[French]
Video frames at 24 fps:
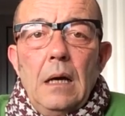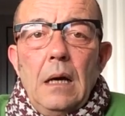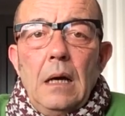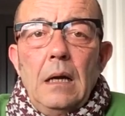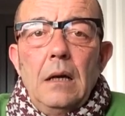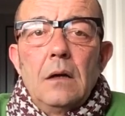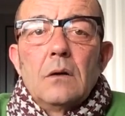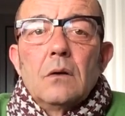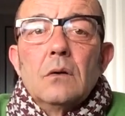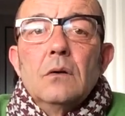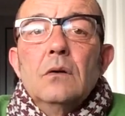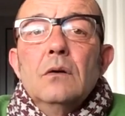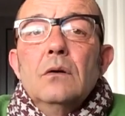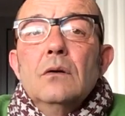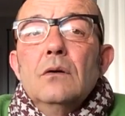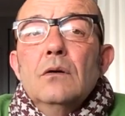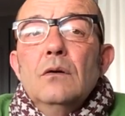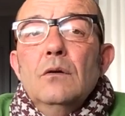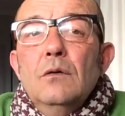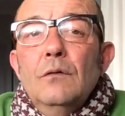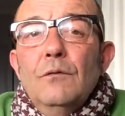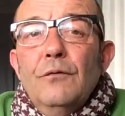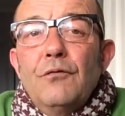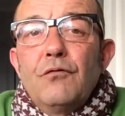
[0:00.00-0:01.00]
Alors,
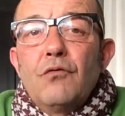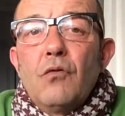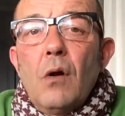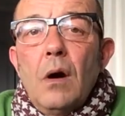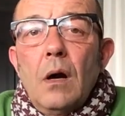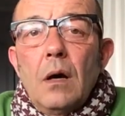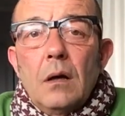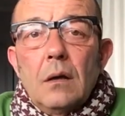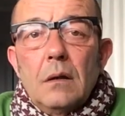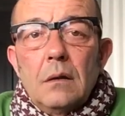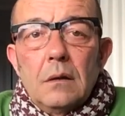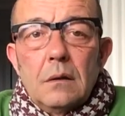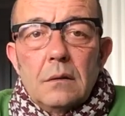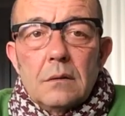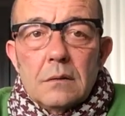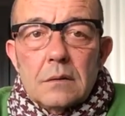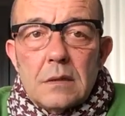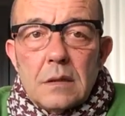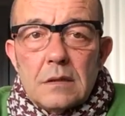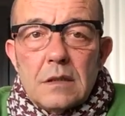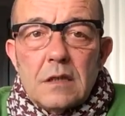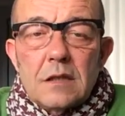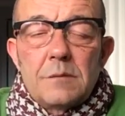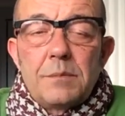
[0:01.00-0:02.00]
une fois euh,
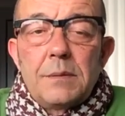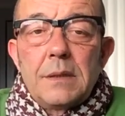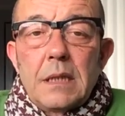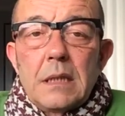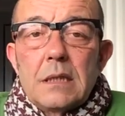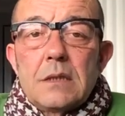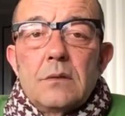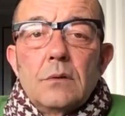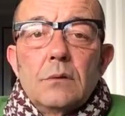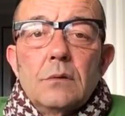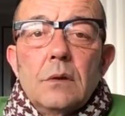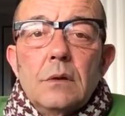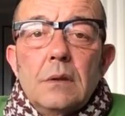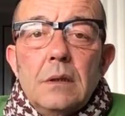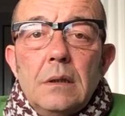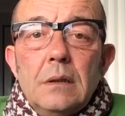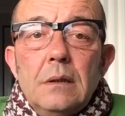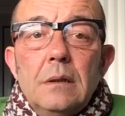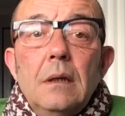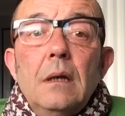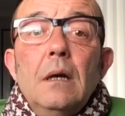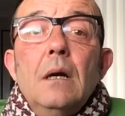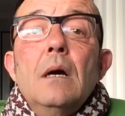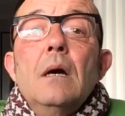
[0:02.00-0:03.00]
ces explications données,